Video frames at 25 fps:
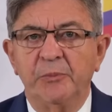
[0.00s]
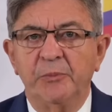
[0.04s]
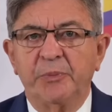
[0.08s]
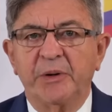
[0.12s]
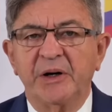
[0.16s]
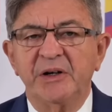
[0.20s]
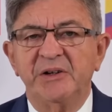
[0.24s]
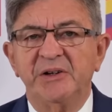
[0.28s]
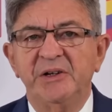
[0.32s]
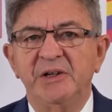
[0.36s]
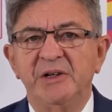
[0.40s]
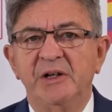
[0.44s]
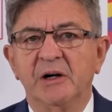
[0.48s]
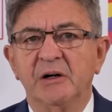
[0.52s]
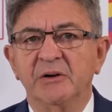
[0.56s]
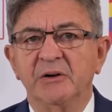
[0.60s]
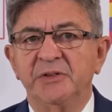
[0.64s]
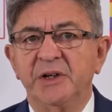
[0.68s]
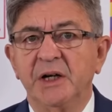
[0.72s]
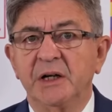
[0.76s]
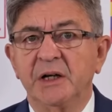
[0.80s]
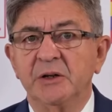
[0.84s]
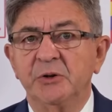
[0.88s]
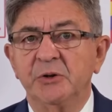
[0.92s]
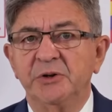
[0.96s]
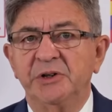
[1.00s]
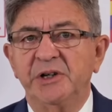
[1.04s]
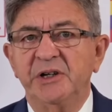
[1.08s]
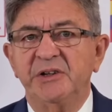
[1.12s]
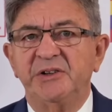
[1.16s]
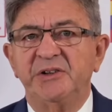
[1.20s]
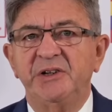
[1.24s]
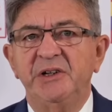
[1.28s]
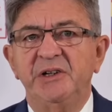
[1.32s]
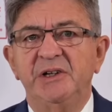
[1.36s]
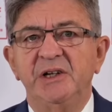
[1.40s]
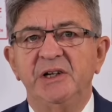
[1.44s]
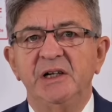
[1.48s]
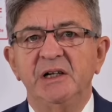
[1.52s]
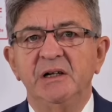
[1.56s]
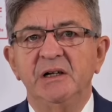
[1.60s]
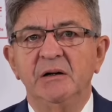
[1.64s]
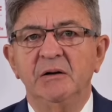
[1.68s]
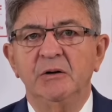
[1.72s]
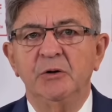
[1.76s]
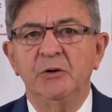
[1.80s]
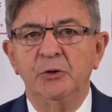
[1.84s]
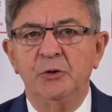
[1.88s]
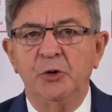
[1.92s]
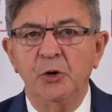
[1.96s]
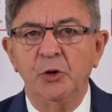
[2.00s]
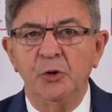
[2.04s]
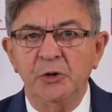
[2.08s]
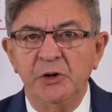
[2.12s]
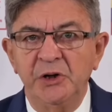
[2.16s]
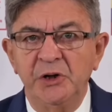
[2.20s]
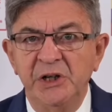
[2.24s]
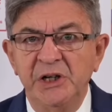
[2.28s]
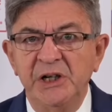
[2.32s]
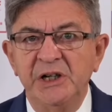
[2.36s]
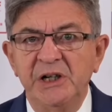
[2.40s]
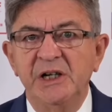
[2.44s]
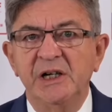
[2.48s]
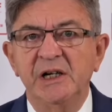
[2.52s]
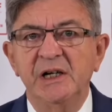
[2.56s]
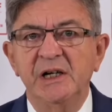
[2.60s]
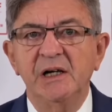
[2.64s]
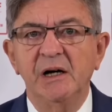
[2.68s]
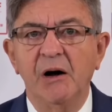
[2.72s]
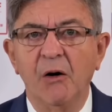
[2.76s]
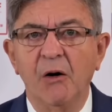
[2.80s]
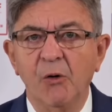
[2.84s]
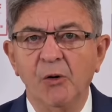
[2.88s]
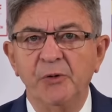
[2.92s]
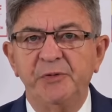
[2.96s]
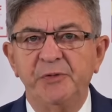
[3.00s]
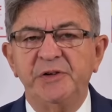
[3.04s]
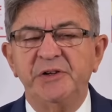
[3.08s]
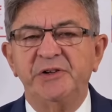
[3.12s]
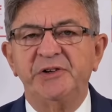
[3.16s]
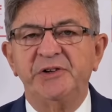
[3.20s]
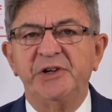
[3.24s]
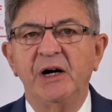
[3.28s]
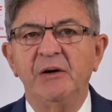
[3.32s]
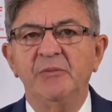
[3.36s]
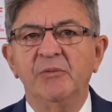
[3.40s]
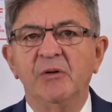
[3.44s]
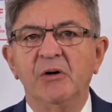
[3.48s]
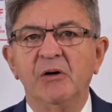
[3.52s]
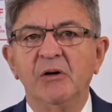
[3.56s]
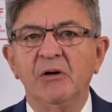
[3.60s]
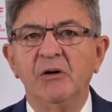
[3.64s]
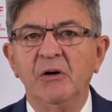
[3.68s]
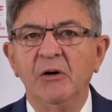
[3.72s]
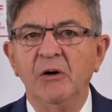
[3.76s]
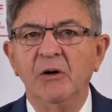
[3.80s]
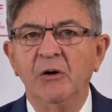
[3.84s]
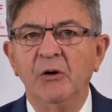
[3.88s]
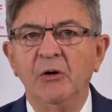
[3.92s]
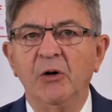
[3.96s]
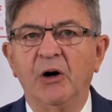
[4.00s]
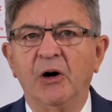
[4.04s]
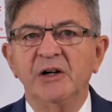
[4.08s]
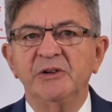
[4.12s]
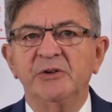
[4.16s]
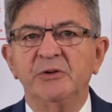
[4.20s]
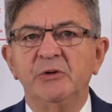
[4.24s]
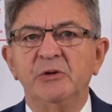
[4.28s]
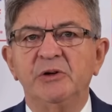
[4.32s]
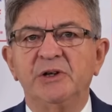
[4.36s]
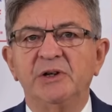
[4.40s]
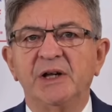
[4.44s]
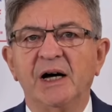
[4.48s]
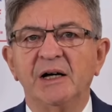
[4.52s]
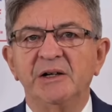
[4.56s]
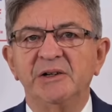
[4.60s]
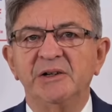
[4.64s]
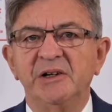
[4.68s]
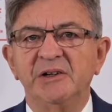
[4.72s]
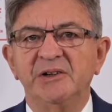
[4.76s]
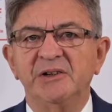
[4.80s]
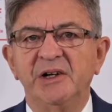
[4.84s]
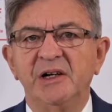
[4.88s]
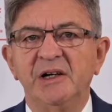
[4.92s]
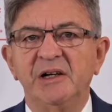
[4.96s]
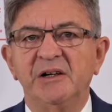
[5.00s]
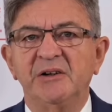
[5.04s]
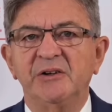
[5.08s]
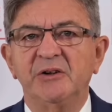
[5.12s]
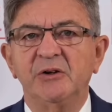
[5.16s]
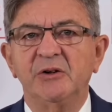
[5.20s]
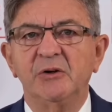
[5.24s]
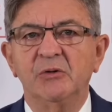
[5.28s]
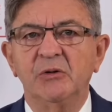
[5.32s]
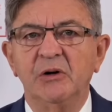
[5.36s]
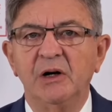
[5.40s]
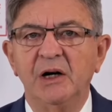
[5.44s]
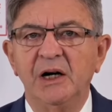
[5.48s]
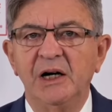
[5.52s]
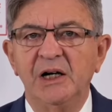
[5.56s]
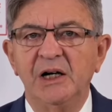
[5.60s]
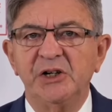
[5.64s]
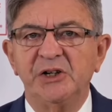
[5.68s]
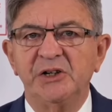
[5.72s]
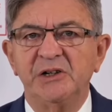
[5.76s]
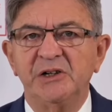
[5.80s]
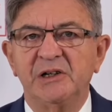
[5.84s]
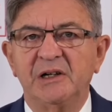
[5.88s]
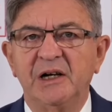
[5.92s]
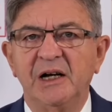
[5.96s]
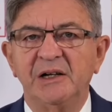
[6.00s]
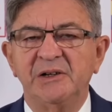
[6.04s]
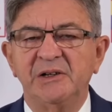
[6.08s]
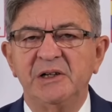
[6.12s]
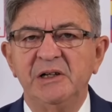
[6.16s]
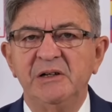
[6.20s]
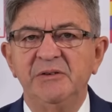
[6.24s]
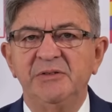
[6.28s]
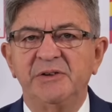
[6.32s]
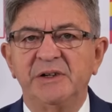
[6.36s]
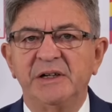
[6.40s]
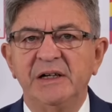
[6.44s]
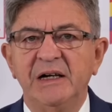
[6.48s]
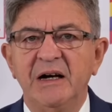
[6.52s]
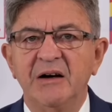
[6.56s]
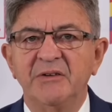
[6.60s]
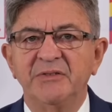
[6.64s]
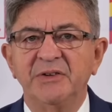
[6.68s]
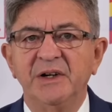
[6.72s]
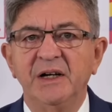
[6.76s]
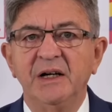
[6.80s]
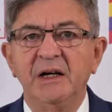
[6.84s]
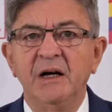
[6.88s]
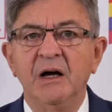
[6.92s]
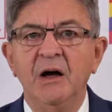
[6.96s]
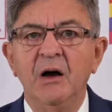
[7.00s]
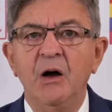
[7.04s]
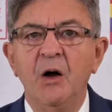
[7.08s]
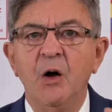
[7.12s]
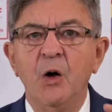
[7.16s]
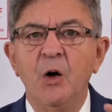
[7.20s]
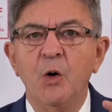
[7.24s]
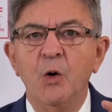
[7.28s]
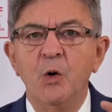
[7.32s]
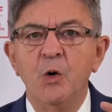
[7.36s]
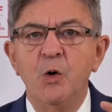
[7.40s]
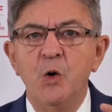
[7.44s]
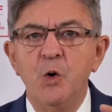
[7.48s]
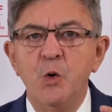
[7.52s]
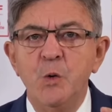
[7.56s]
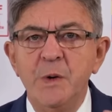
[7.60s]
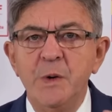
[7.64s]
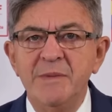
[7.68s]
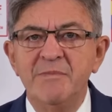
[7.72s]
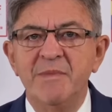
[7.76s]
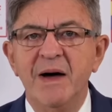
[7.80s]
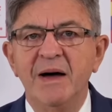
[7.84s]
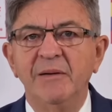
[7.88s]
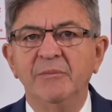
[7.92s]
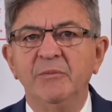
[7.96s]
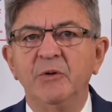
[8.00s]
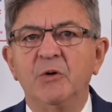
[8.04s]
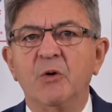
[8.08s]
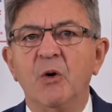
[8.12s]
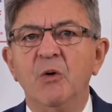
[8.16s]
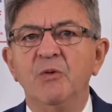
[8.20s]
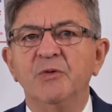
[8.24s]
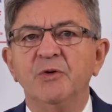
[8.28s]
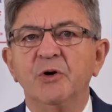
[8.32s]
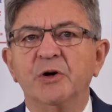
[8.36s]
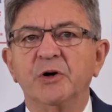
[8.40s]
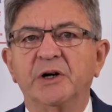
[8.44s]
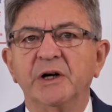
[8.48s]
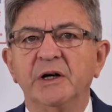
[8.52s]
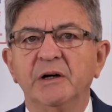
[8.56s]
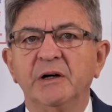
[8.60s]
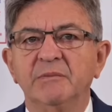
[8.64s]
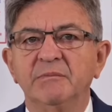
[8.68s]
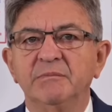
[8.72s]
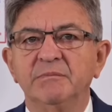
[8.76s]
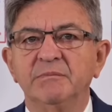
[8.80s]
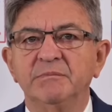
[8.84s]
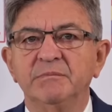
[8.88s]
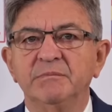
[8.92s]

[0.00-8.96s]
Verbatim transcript: Le président vient de décider de nier officiellement le résultat des élections législatives qu'il avait lui-même convoquées.